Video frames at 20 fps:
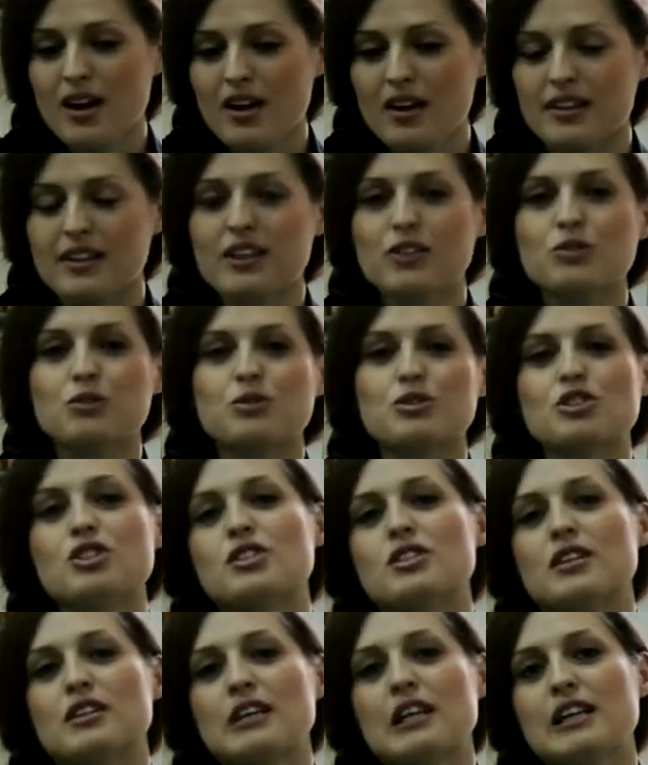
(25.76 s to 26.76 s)
Еду
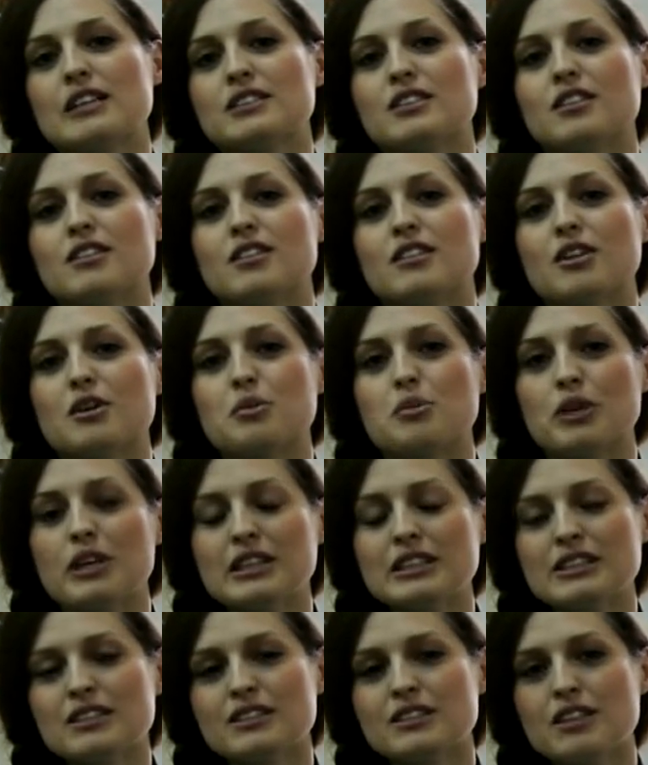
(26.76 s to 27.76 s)
учить английский на три
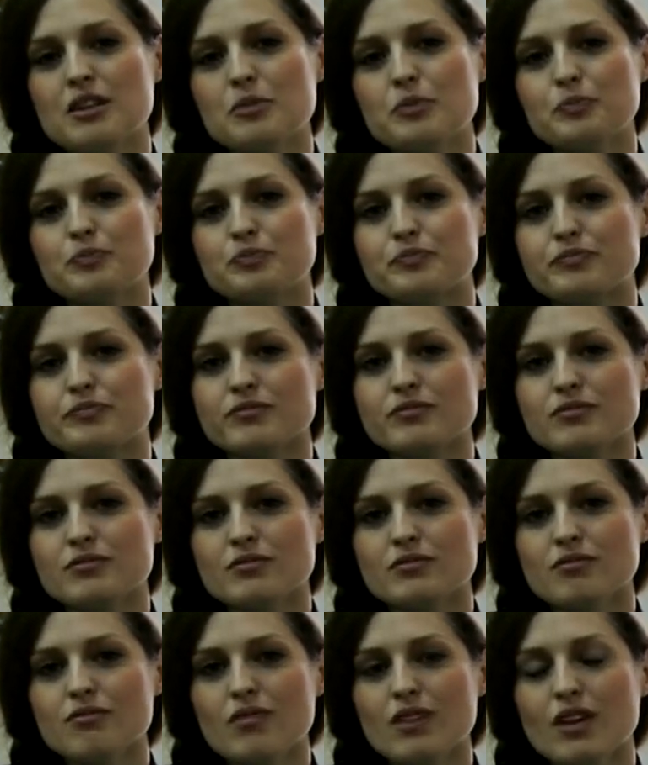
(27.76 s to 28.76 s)
месяца,
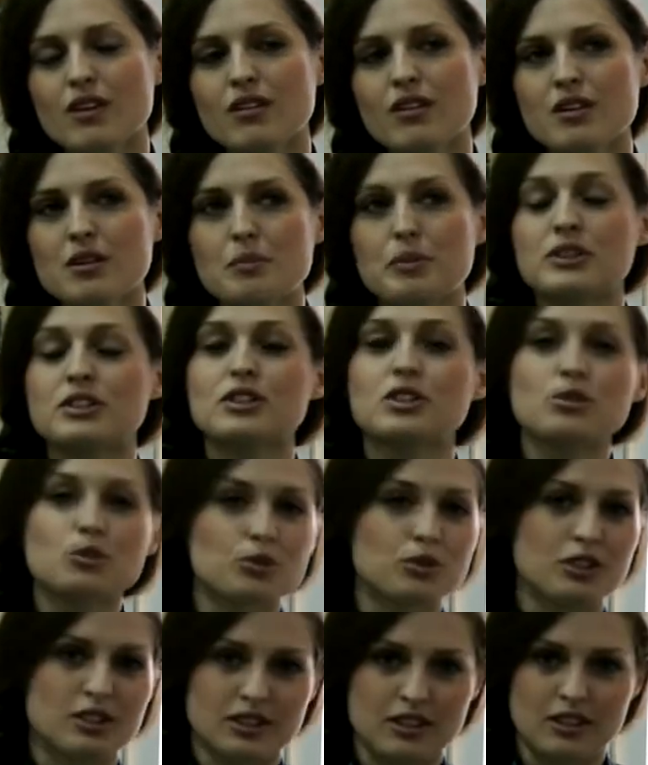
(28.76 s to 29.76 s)
э,
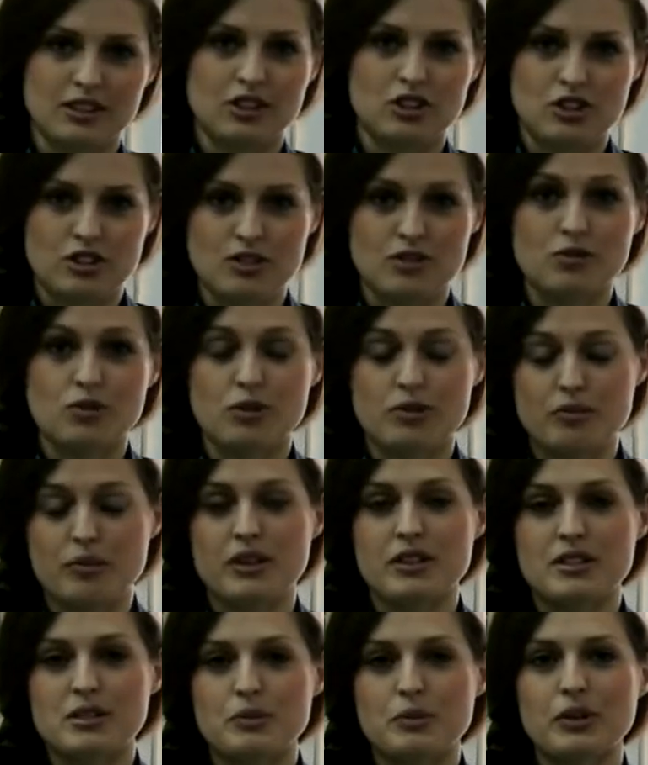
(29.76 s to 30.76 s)
подтянуть достаточно свой, в
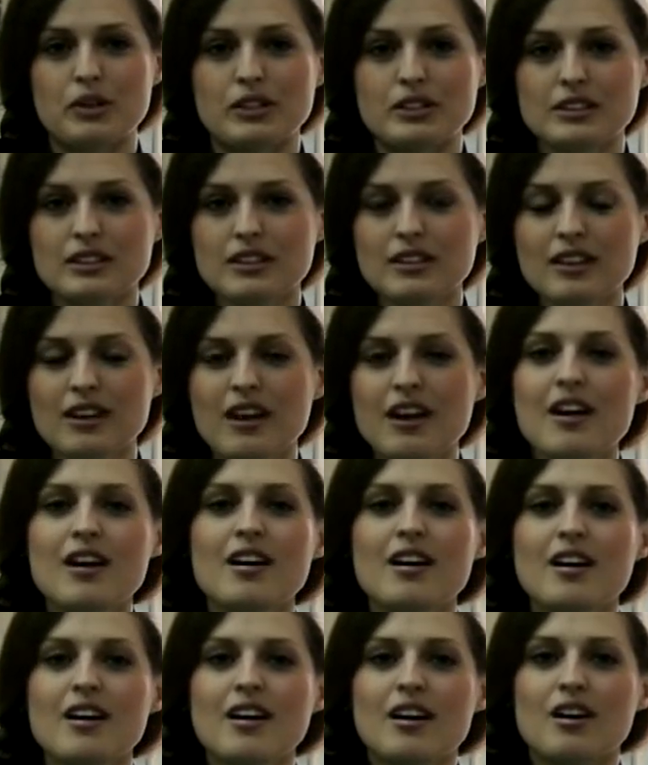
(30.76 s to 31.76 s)
принципе, язык.
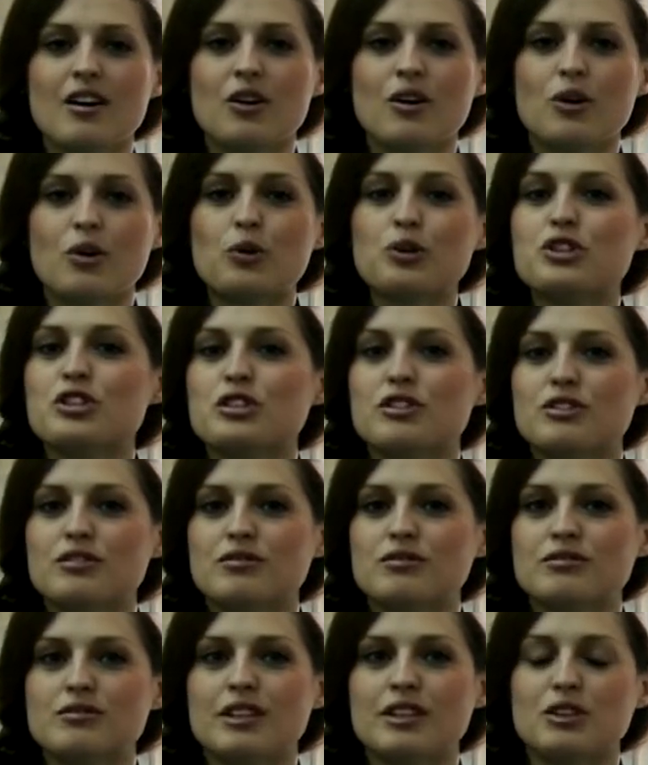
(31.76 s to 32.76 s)
А,
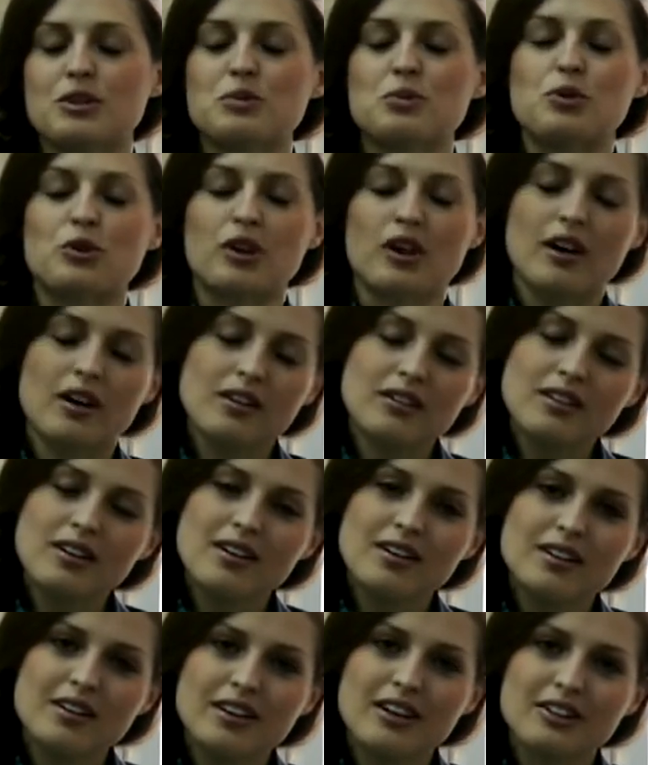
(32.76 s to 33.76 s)
очень этому
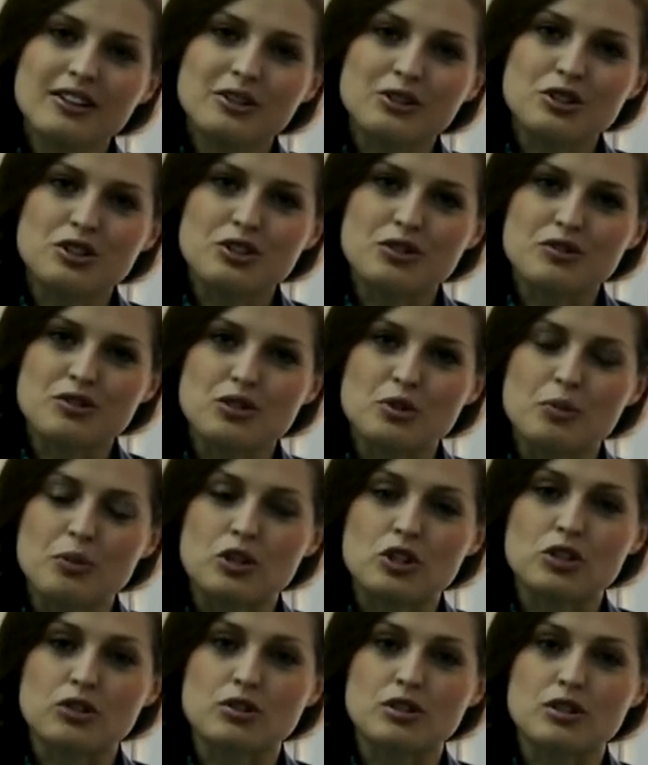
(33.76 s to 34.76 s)
рада. Рада то, что все
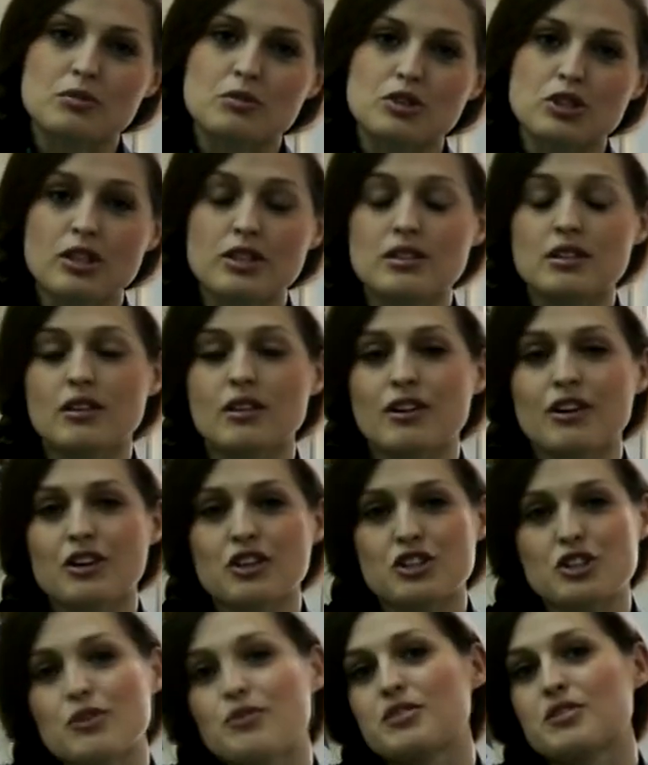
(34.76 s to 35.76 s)
прошло замечательно,
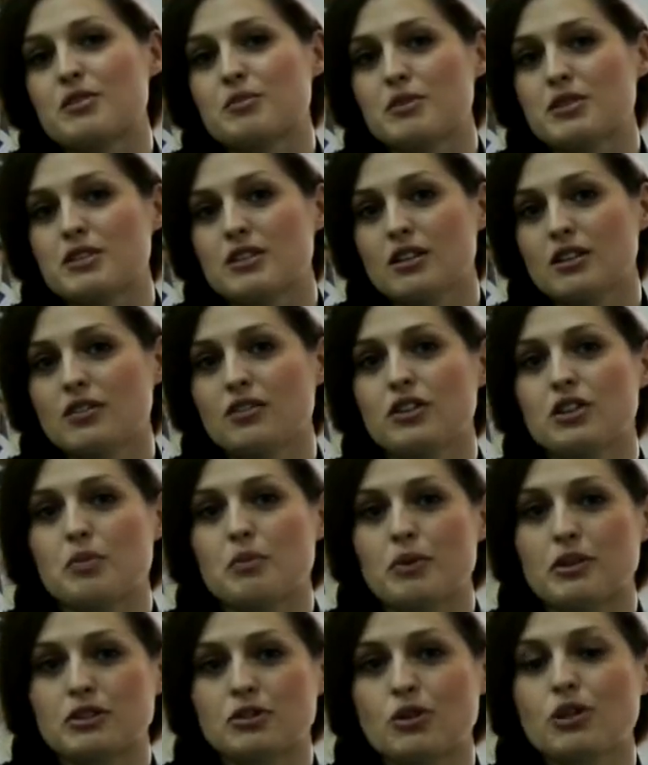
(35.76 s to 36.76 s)
хорошо в собеседовании
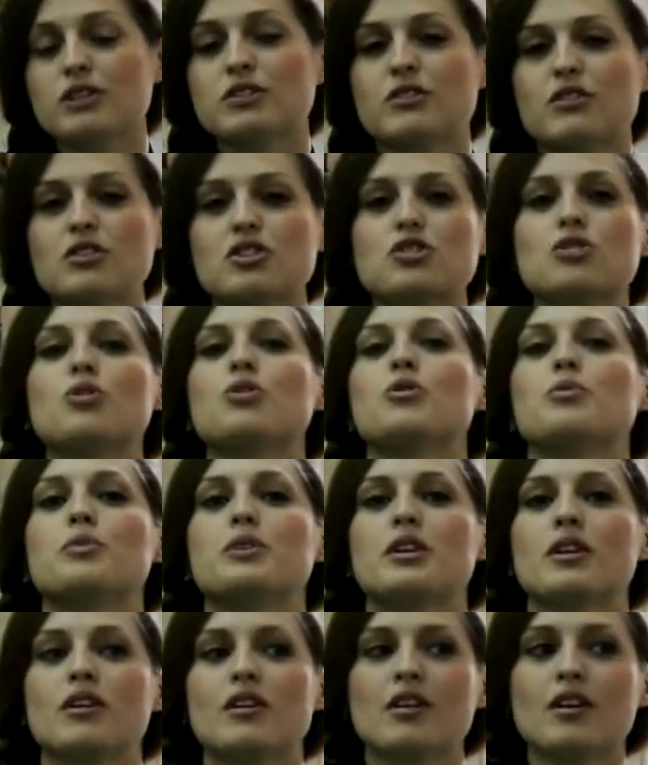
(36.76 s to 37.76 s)
посольства, что у
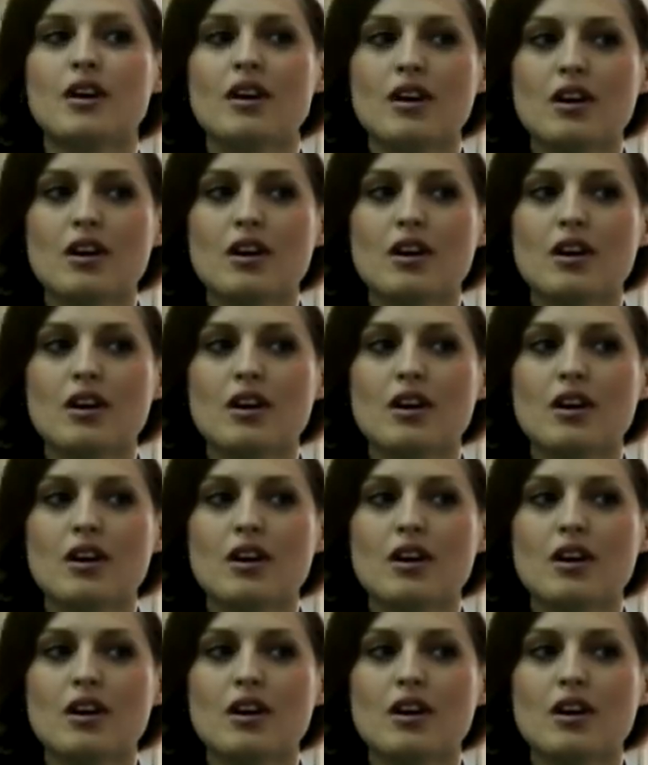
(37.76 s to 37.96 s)
меня